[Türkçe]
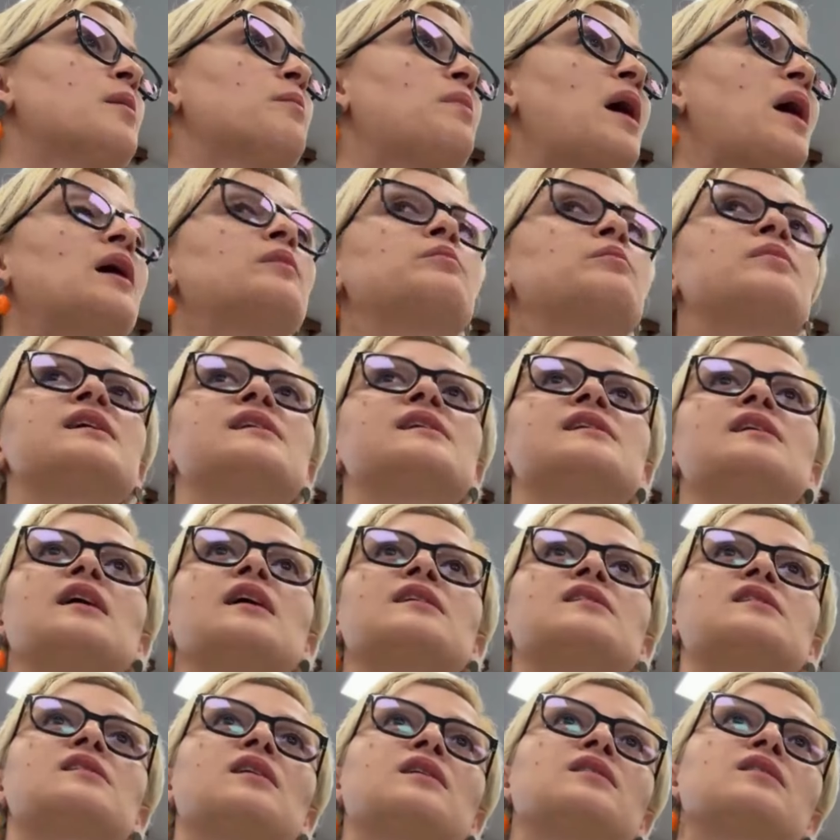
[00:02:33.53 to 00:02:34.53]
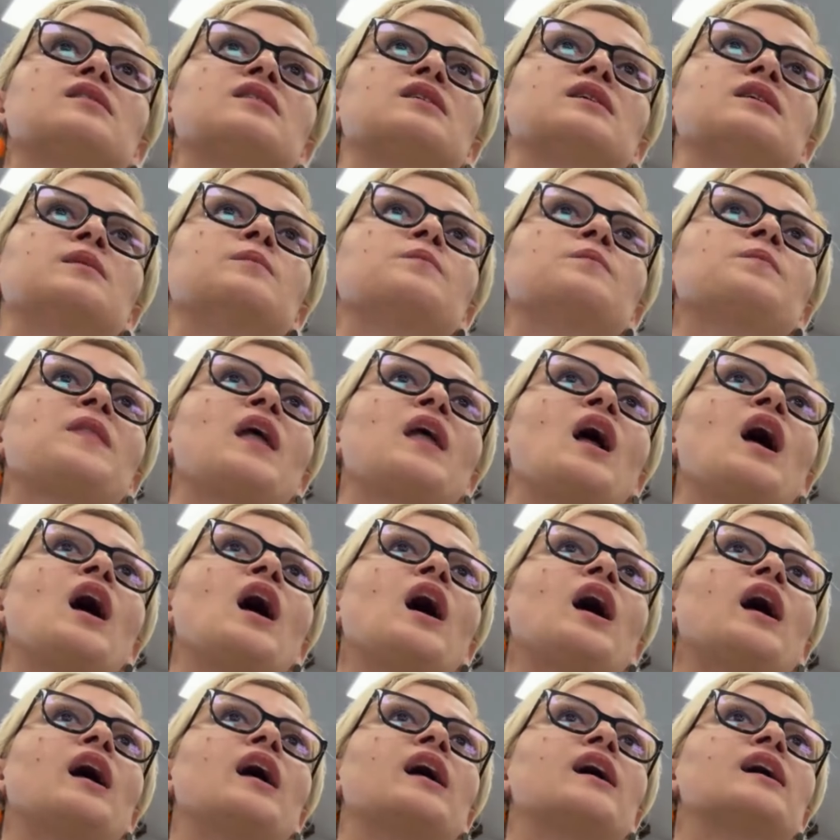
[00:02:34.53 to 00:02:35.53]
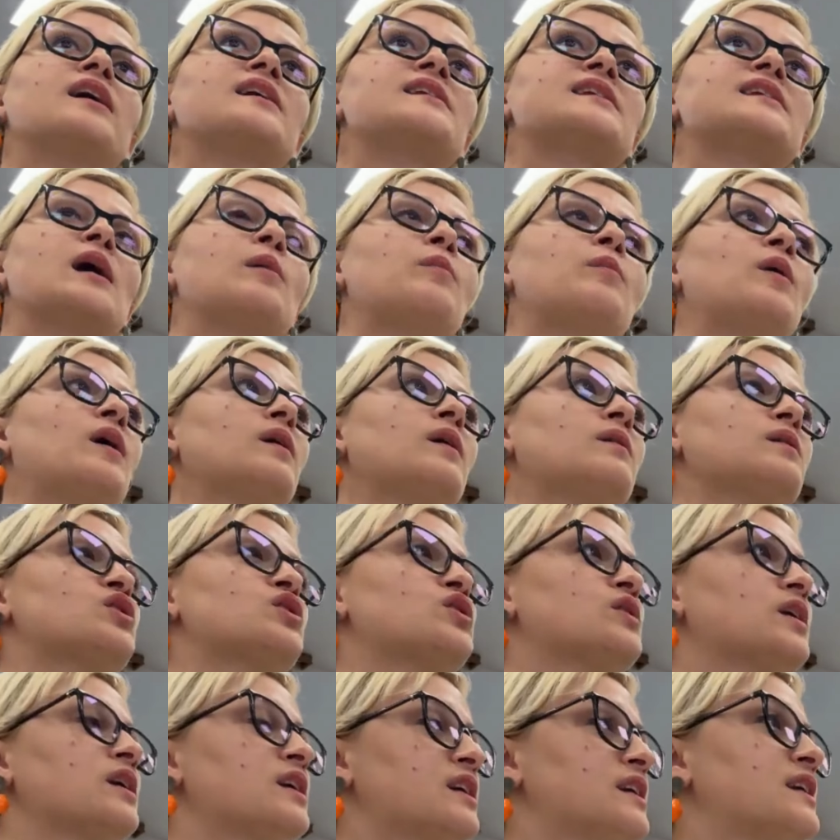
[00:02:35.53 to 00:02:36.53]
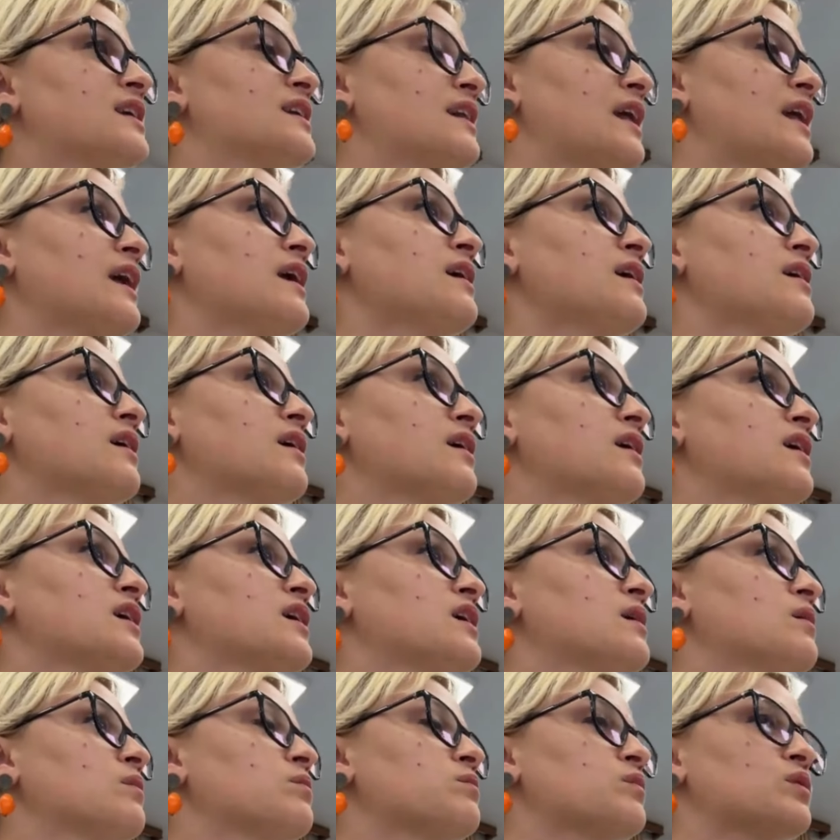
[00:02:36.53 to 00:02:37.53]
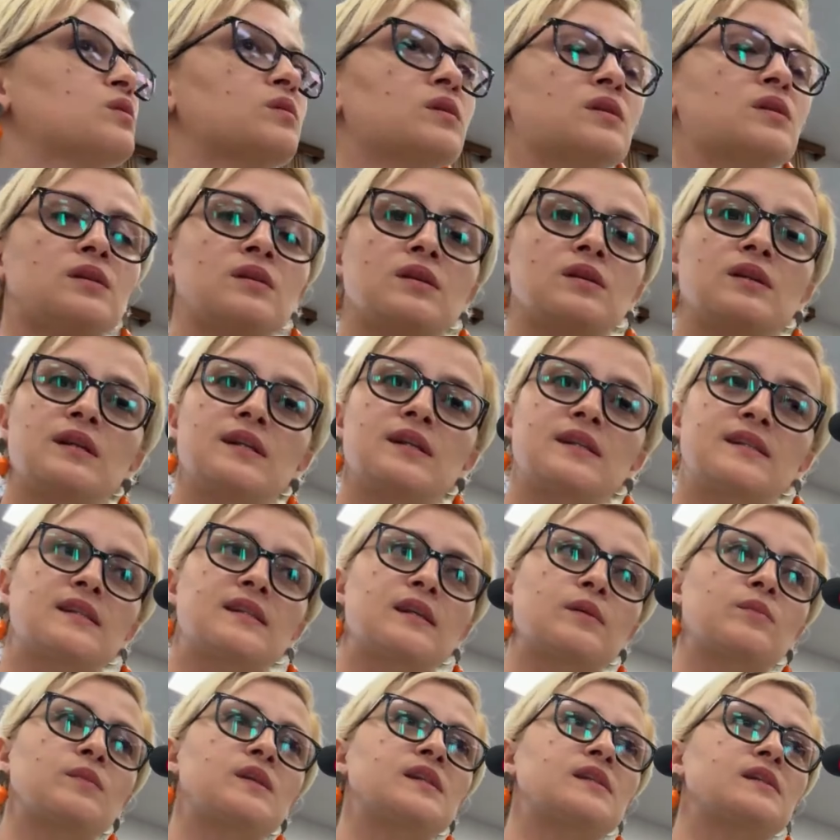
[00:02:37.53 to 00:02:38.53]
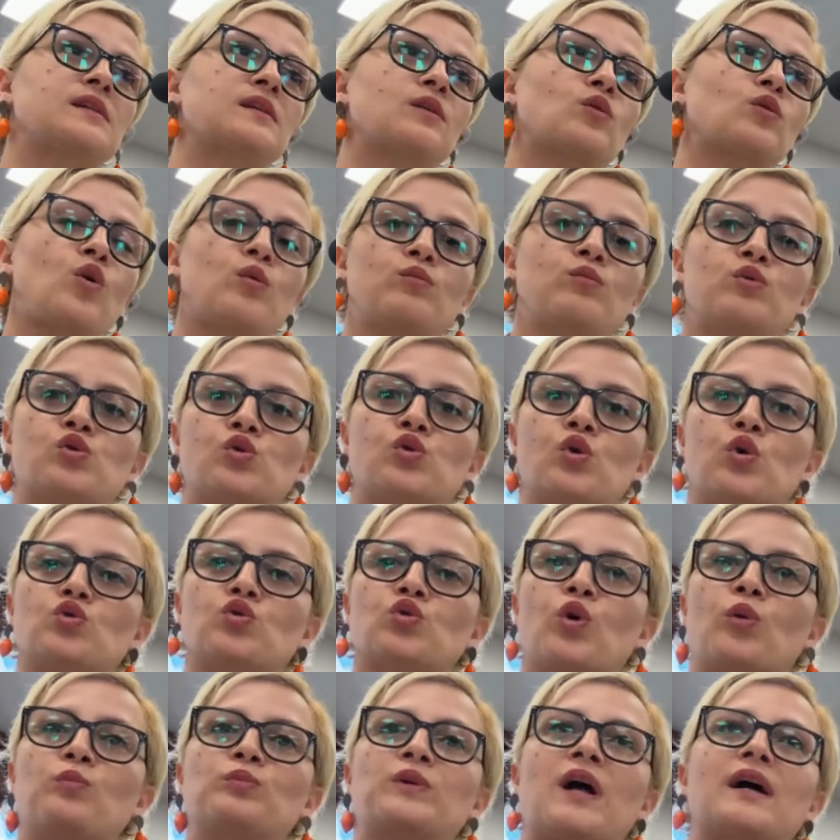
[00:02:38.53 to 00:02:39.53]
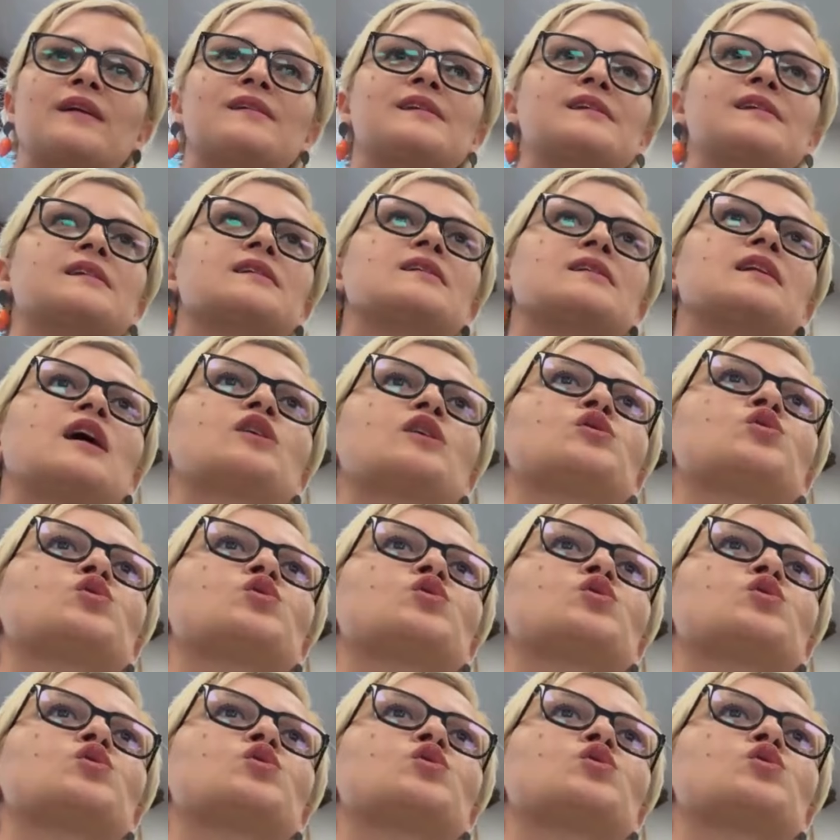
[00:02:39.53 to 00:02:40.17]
Ben bizzat tanığıyım. E, sabah işte 2'de e, gittiğimiz komisyon toplantısından